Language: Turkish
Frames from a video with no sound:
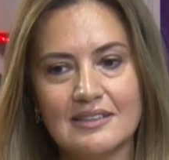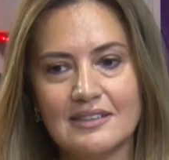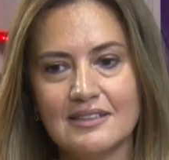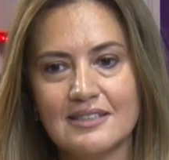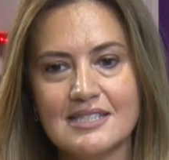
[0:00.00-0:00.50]

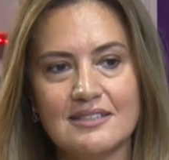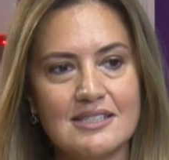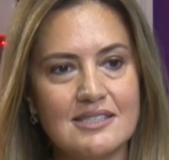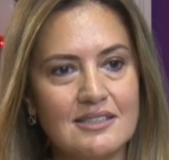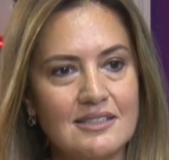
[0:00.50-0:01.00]
e,
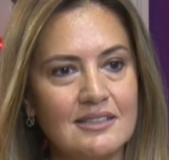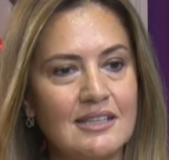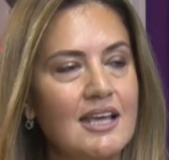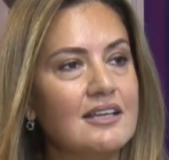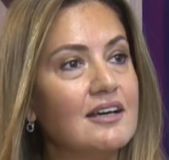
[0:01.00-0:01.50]

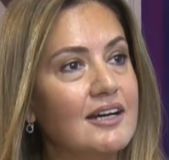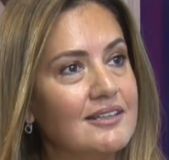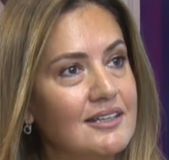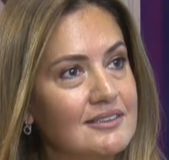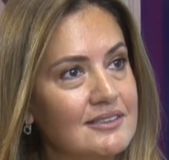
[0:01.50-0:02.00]
stresi
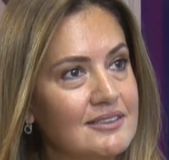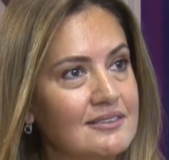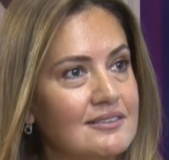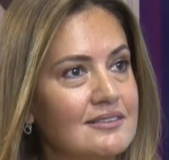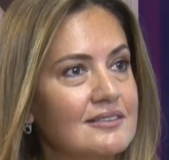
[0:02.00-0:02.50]

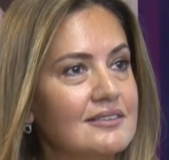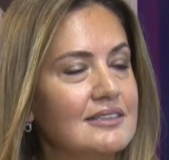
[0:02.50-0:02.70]
kaynaklarını,